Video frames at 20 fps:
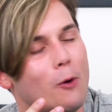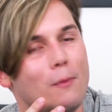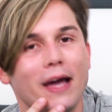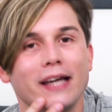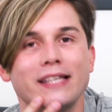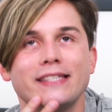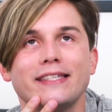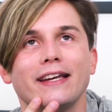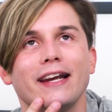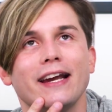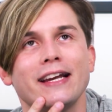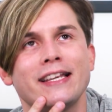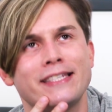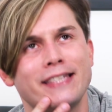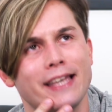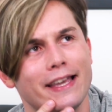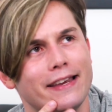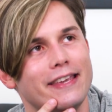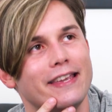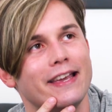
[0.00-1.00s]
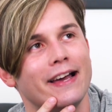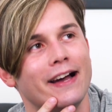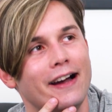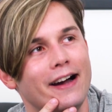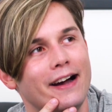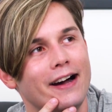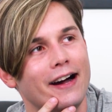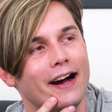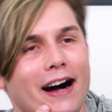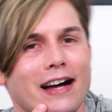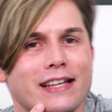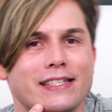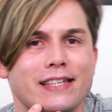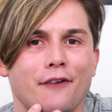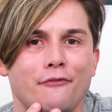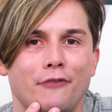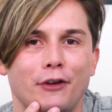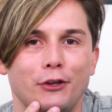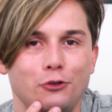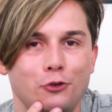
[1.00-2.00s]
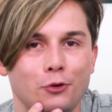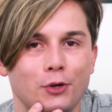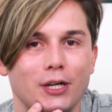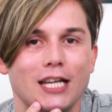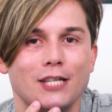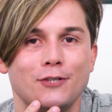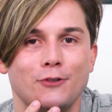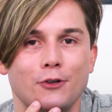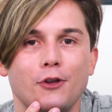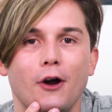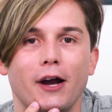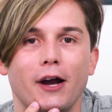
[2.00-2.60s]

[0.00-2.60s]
Como é que será que seria as Aventuras do